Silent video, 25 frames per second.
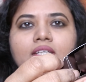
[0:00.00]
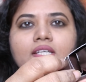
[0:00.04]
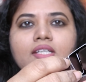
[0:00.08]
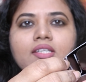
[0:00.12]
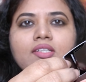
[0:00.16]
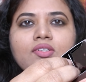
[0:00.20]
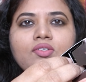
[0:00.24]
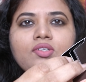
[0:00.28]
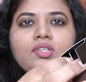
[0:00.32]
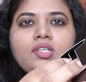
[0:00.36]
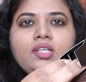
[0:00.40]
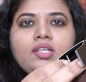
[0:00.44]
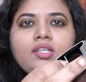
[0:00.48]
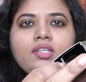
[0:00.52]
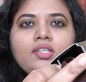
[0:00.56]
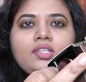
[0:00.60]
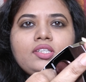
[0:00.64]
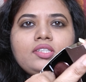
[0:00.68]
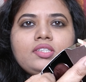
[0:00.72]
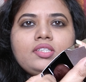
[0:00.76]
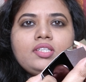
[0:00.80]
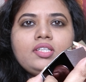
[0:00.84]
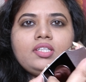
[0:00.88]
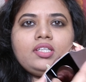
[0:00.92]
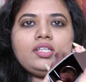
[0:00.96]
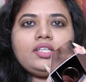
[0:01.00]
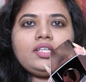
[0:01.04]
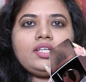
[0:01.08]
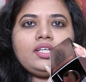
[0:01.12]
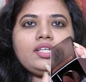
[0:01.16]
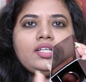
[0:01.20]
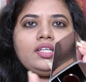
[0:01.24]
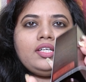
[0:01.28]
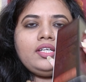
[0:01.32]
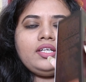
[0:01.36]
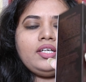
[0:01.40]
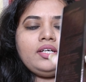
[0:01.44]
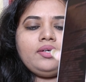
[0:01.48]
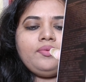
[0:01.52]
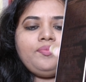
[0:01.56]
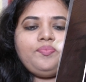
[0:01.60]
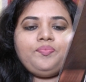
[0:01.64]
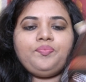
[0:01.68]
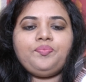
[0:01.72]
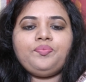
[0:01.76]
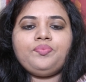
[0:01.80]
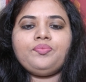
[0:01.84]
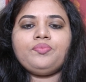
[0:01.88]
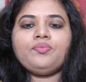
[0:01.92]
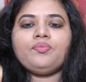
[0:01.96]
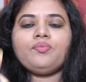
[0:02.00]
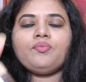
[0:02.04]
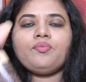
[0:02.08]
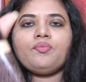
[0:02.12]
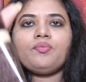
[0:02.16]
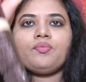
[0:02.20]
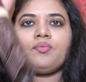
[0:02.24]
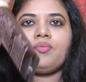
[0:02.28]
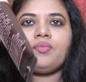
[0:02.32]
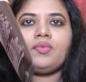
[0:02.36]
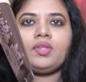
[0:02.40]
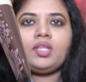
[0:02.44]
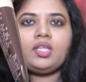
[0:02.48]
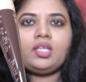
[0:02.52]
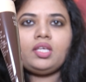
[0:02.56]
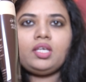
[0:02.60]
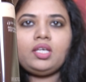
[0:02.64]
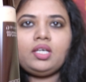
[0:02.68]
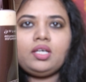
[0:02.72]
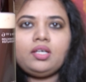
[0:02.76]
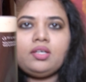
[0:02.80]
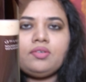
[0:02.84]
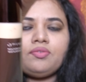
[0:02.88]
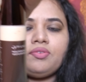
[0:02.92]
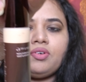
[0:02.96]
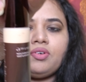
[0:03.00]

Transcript: देख लीजिए इस तरीके की है ये है